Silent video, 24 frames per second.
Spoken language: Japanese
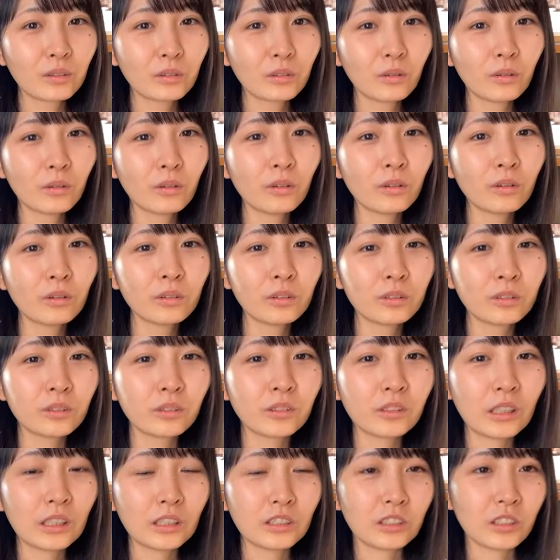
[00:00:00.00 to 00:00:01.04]
5往復
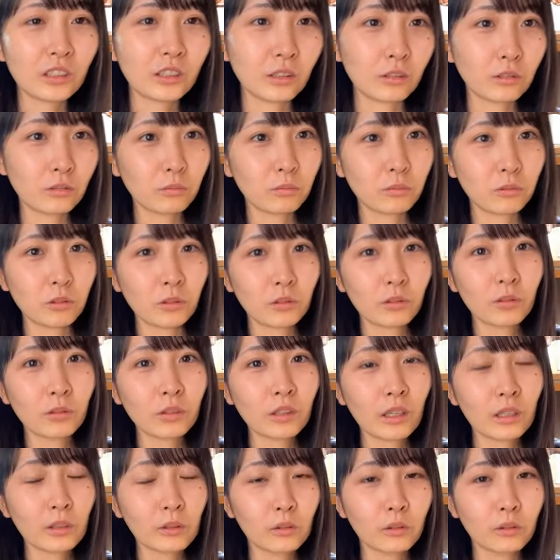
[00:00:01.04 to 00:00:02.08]
ぐらいしてたよその
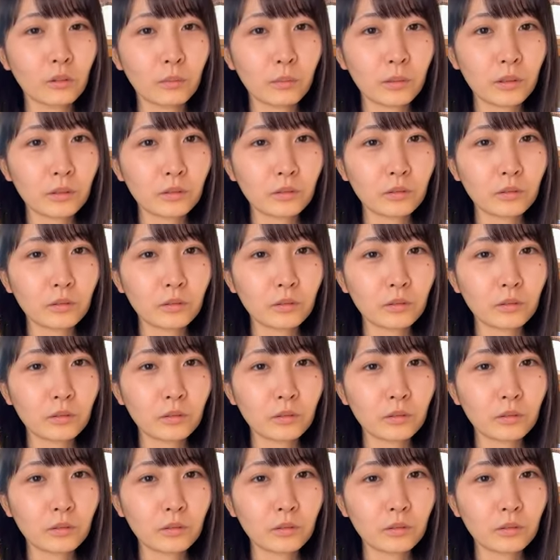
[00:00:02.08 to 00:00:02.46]
3言葉